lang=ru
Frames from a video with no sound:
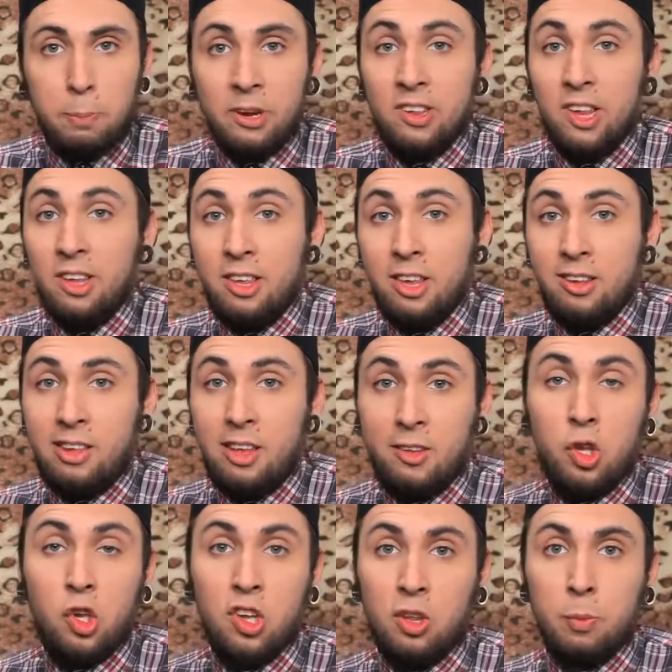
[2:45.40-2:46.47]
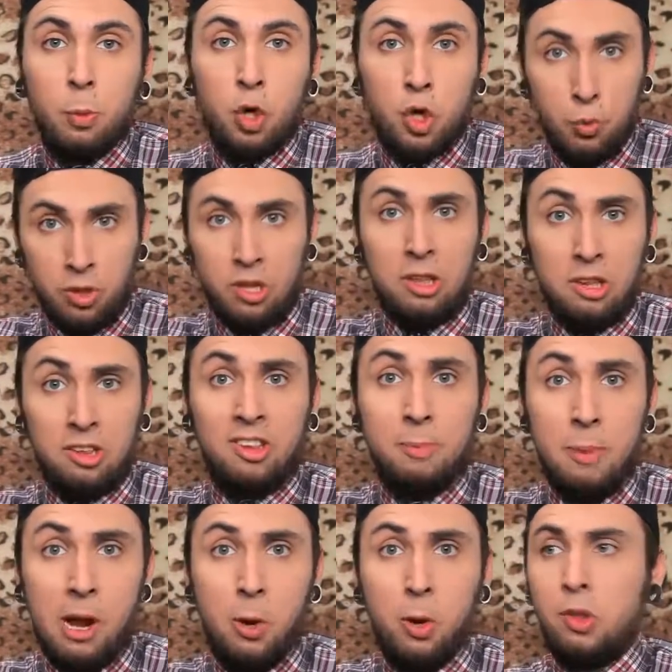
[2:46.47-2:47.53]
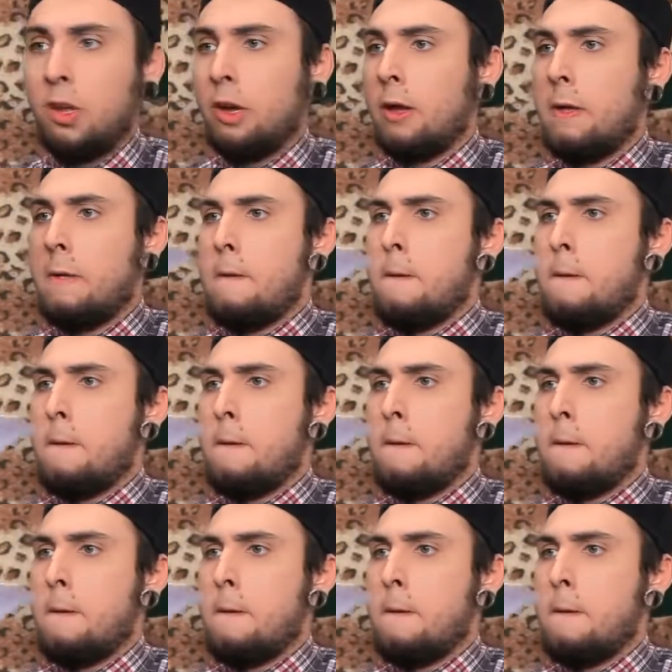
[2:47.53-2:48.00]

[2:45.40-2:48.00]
произойти, если я сейчас запущу вот этот самолетик?